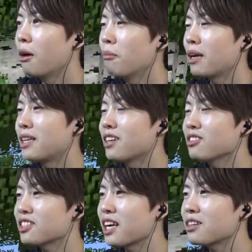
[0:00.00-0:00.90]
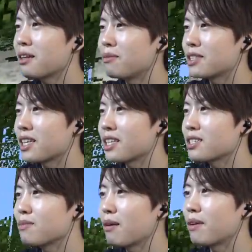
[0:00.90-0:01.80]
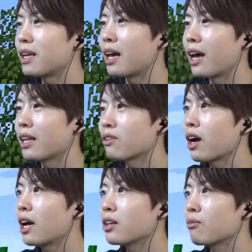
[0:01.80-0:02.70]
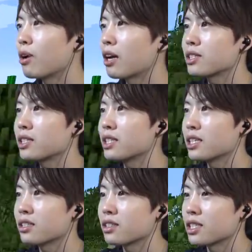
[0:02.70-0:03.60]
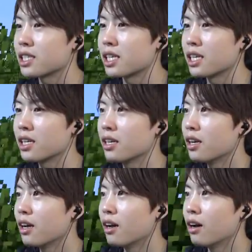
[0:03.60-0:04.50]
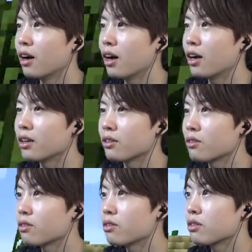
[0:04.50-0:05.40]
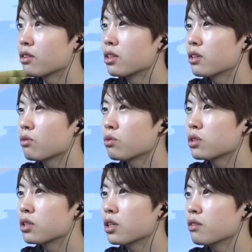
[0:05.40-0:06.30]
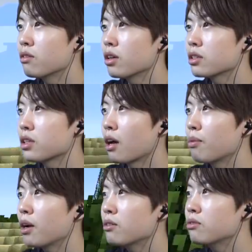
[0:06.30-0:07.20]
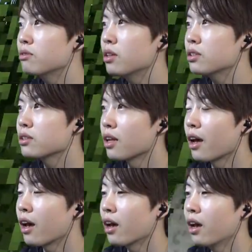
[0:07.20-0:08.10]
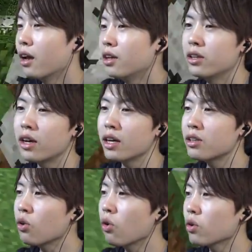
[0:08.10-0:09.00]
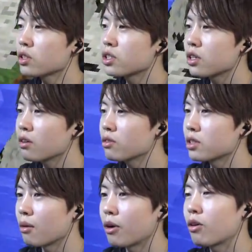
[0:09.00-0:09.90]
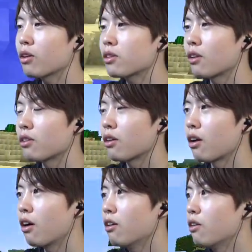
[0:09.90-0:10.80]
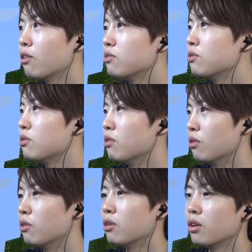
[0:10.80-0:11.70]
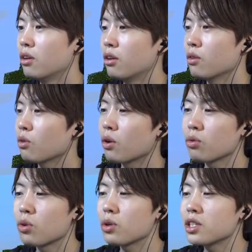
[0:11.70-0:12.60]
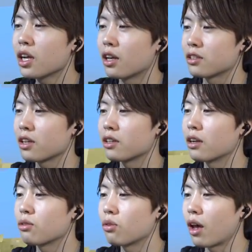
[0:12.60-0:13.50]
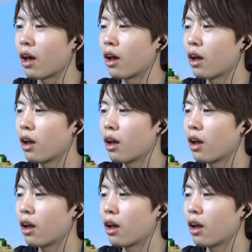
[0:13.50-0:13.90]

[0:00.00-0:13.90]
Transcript: まあ、家の近くで見つけてしまえばね、えっ、ー、と、帰るのもちんですし、はい。で、こちらには砂漠ですね。意外と近くに砂漠あったんだな。うん。これ驚きじゃないですか、意外とね。